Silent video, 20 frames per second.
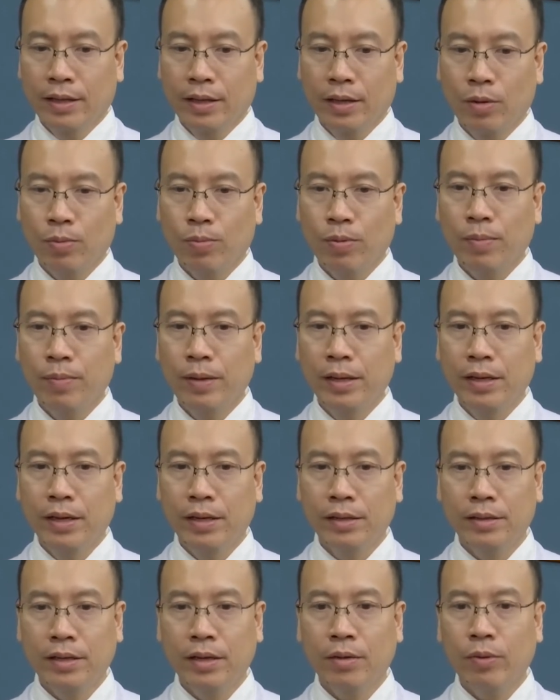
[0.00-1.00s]
thì lúc đó bệnh
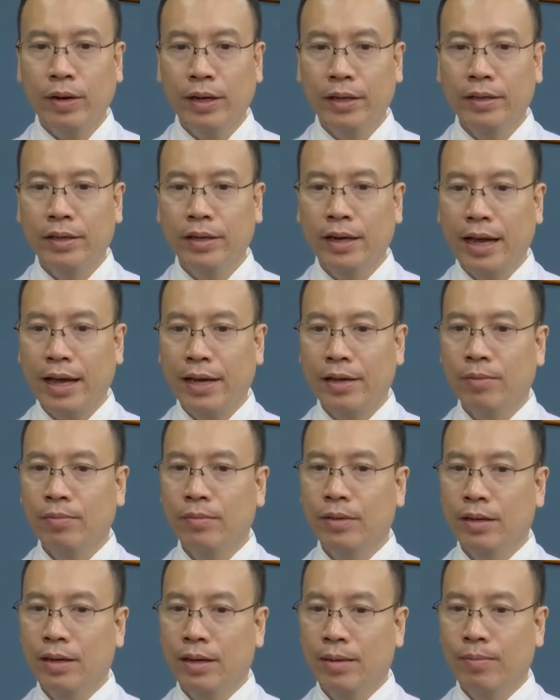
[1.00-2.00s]
nhân sẽ quay trở lại
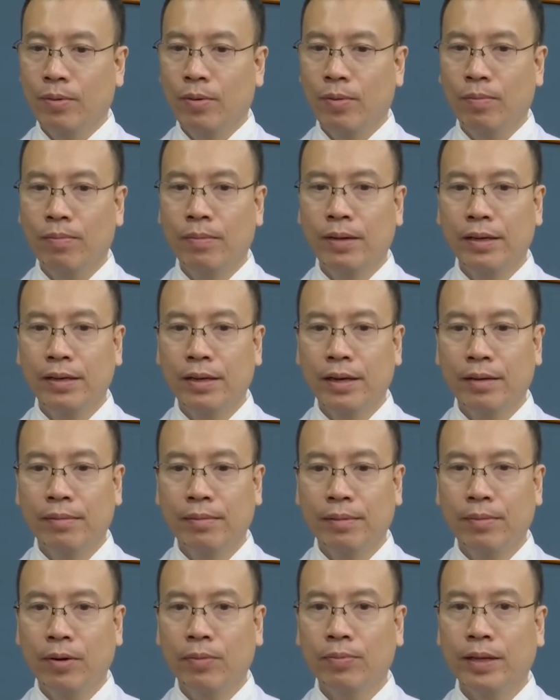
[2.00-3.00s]
giống như là một bệnh
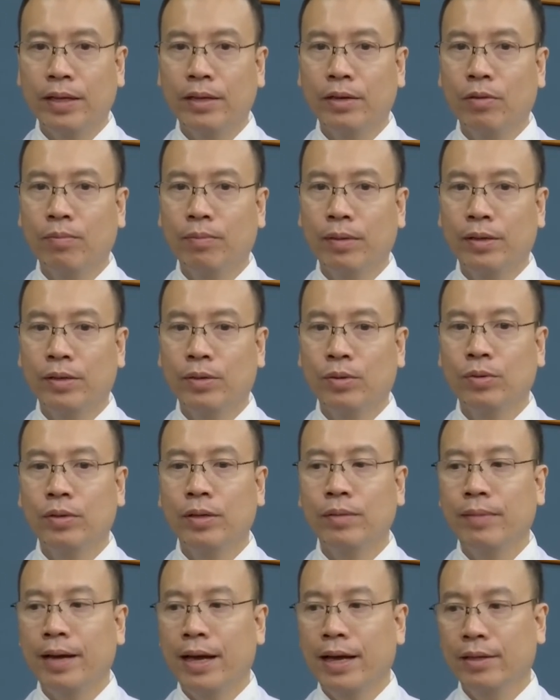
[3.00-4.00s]
nhân bị bóc tách động mạch chủ
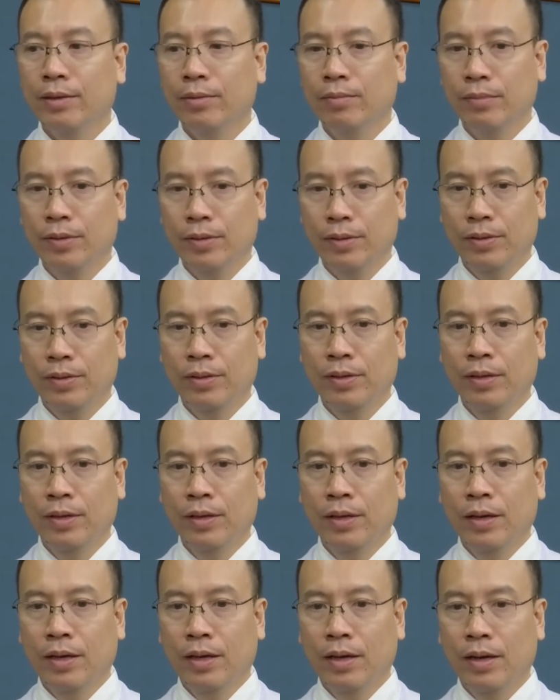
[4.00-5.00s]
tiếp A thông thường
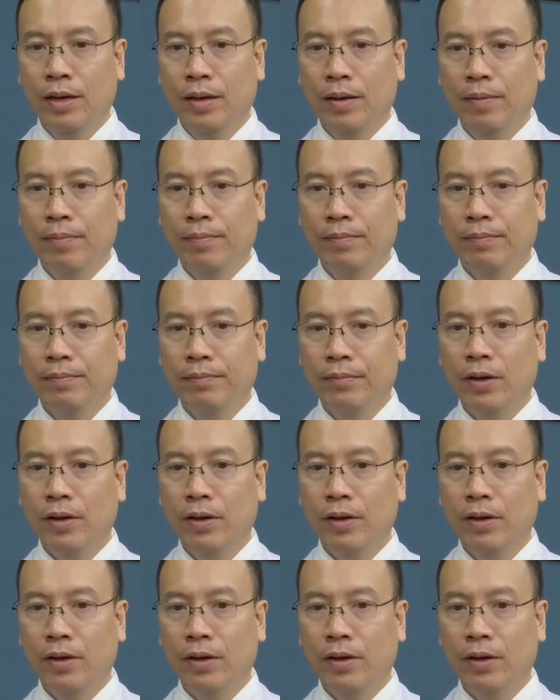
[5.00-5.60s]
à,